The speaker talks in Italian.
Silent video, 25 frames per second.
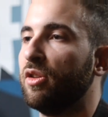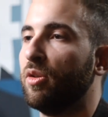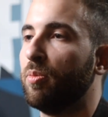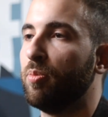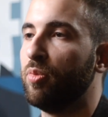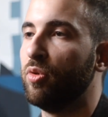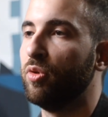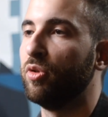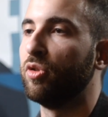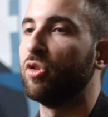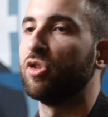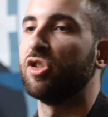
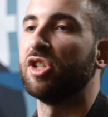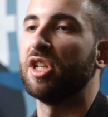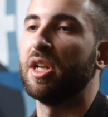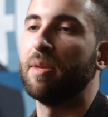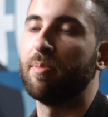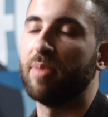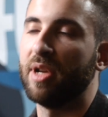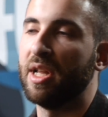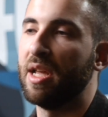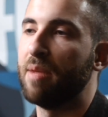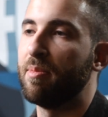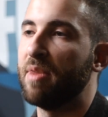appunto
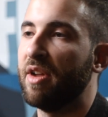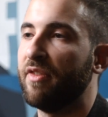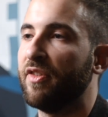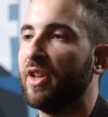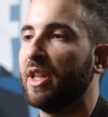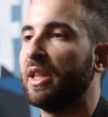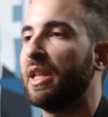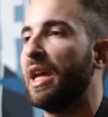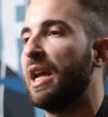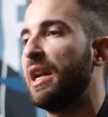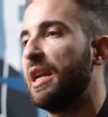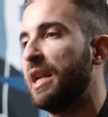sempre dai miei
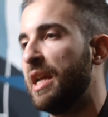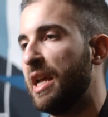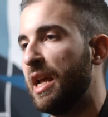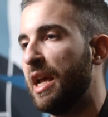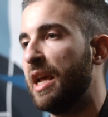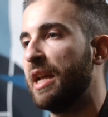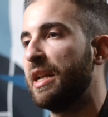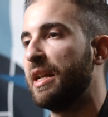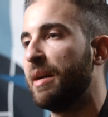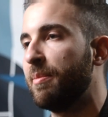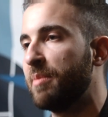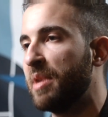fratelli
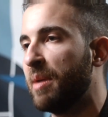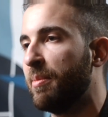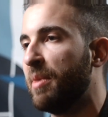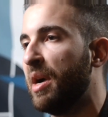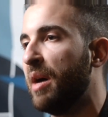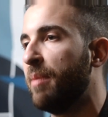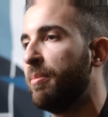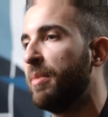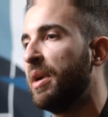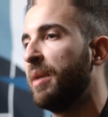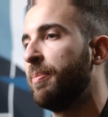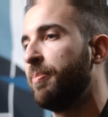e da mia
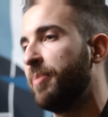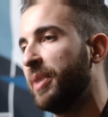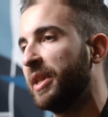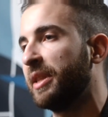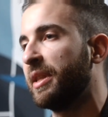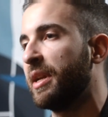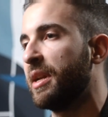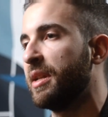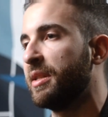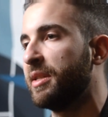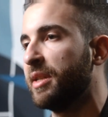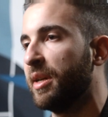mamma
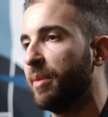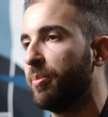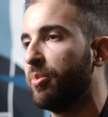Patrizia